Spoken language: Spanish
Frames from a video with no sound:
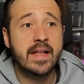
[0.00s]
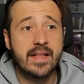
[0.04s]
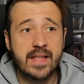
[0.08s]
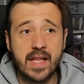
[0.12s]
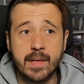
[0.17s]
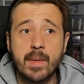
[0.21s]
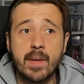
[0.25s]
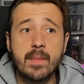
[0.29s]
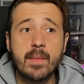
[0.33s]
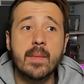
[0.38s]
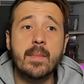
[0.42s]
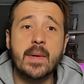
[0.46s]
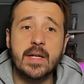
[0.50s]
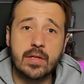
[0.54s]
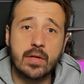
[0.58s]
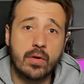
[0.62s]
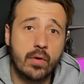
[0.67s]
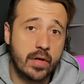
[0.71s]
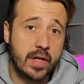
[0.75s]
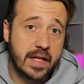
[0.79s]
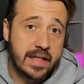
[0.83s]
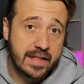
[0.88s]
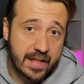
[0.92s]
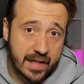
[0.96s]
También me pasó
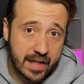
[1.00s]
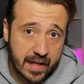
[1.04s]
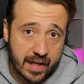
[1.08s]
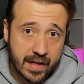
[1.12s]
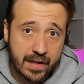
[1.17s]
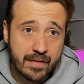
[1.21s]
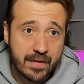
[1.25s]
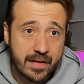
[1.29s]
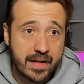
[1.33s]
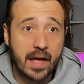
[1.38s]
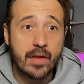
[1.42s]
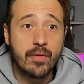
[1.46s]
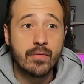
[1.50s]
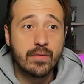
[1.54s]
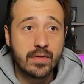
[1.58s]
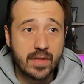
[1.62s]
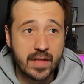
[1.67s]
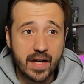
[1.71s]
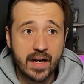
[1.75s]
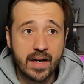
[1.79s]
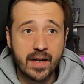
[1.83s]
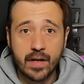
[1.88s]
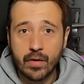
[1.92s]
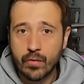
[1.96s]
con el traje, que hay un
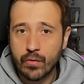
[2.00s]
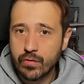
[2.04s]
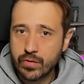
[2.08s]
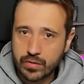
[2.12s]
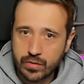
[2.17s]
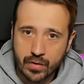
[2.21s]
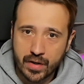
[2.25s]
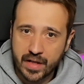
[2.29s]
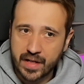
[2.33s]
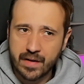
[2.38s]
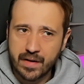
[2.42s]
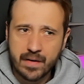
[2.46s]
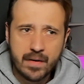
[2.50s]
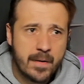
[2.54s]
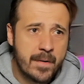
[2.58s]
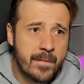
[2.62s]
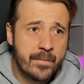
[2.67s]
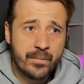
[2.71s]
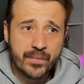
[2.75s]
traje justo en